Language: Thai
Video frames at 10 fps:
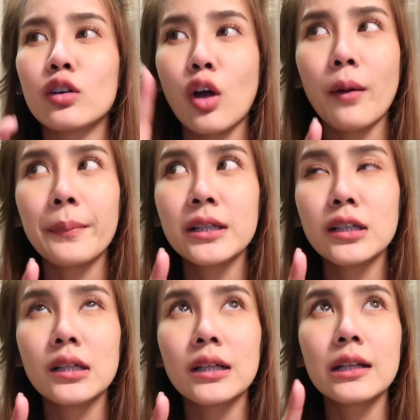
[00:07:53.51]
รอง
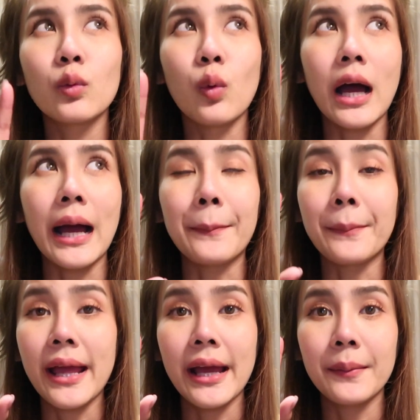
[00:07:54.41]
พื้นหรือว่า
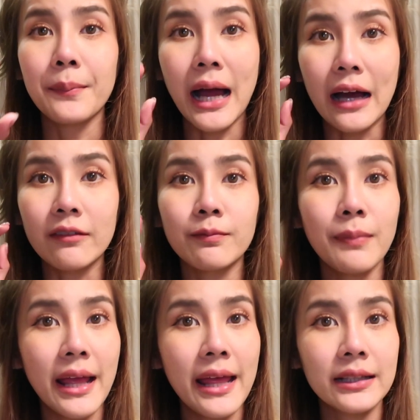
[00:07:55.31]
แป้งพับ
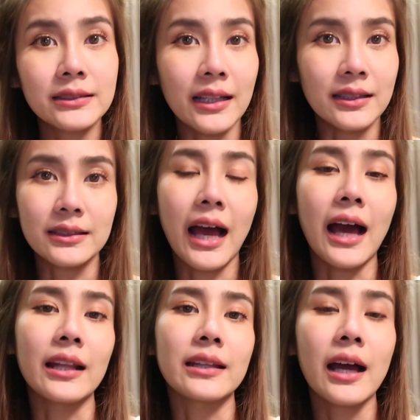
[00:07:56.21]
แป้งต่า
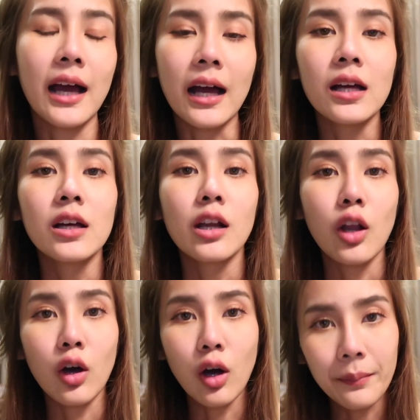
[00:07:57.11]
งๆอะไรเงี้ยค่ะ
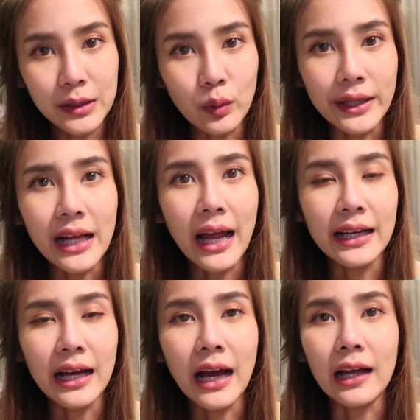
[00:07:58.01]
ลองคอมเมนต์ไว้ได้
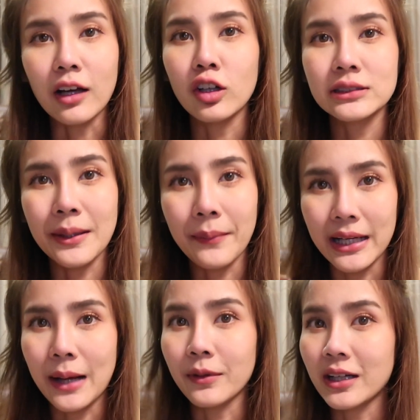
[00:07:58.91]
นะคะก็จะ
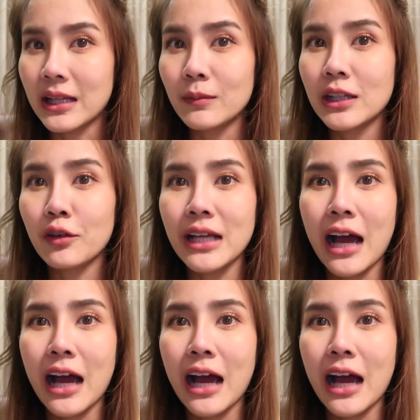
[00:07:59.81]
มาทำคลิปยา